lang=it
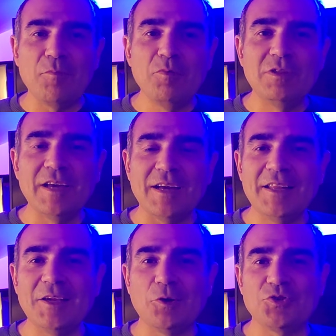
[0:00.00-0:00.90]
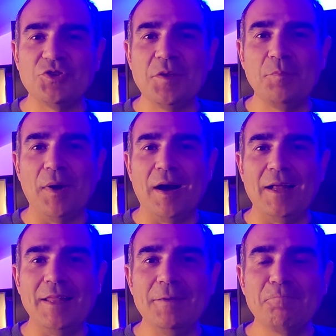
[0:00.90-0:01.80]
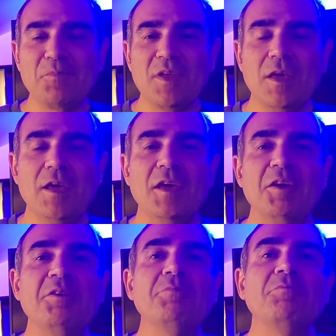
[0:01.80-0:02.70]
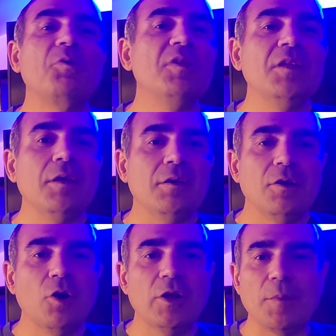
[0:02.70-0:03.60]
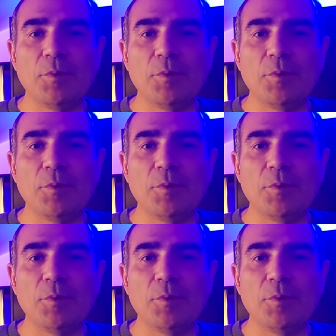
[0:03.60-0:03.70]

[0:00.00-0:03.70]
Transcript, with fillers: la va a buttare all'incrocio dei pali. E quindi gol